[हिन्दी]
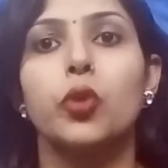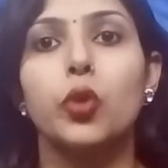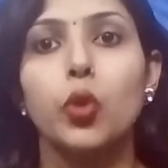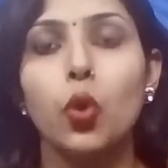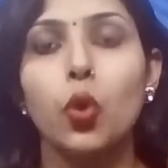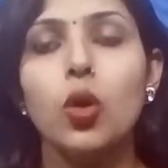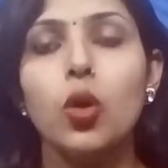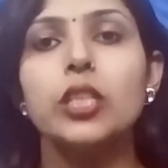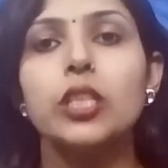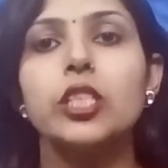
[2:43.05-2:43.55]

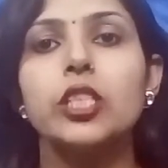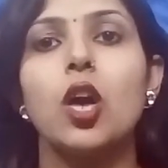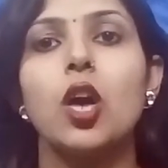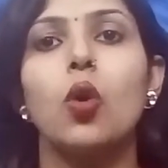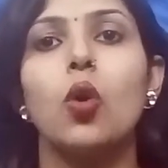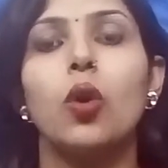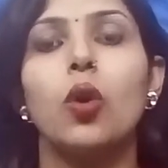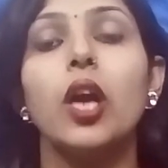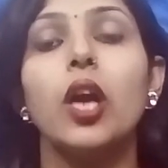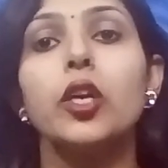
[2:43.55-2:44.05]
क्यों अच्छा
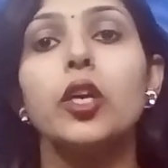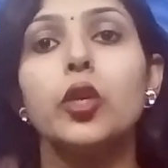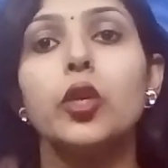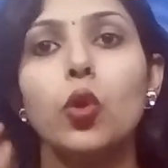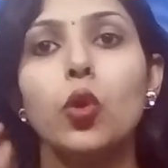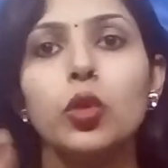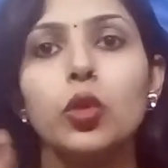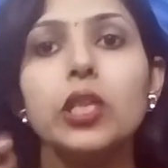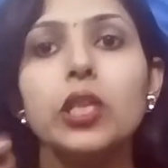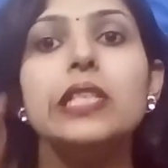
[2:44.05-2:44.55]
होगा
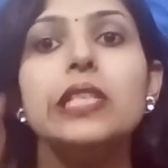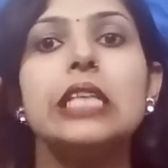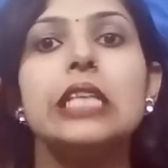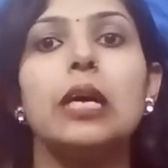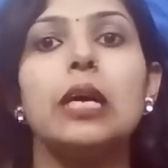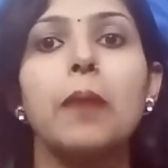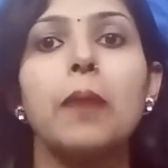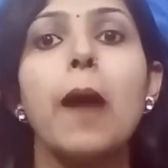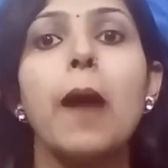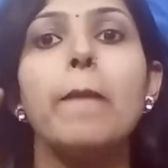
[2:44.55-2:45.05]
क्योंकि
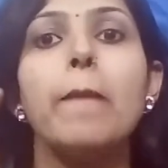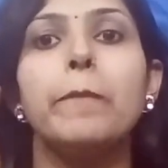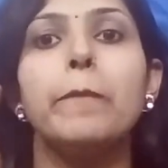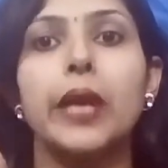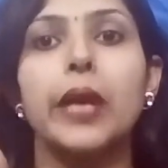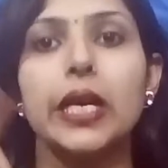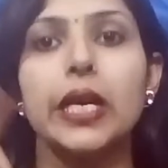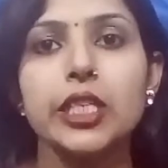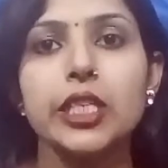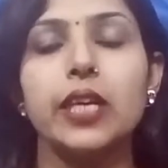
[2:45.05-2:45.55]
जब आप
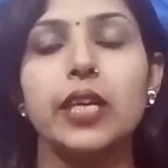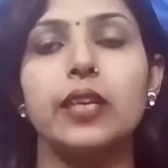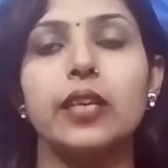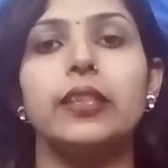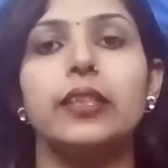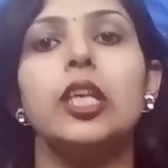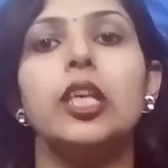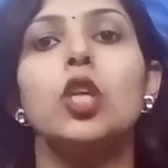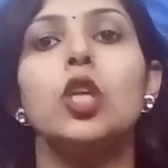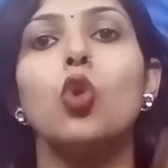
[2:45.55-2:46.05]
ब्रश
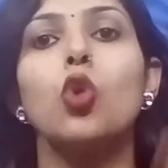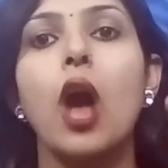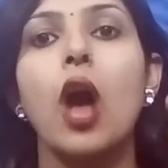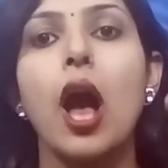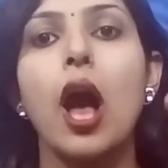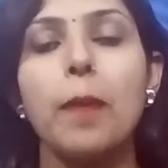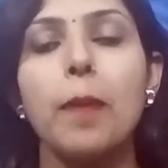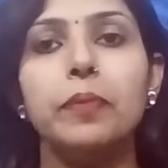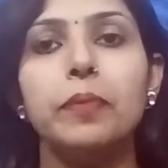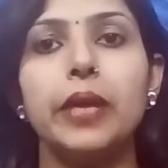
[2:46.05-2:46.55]
करते हैं तो
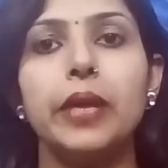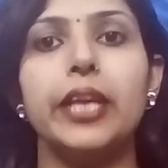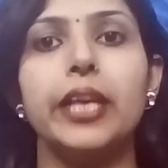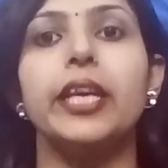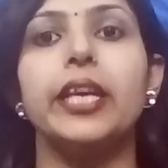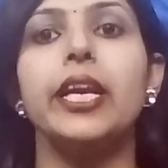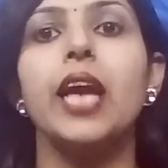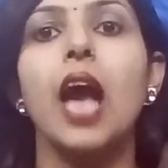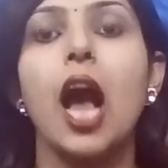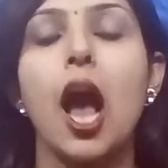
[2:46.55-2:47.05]
आप
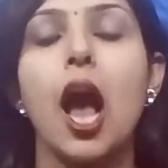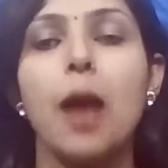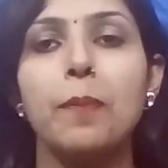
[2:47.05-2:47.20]
देखिए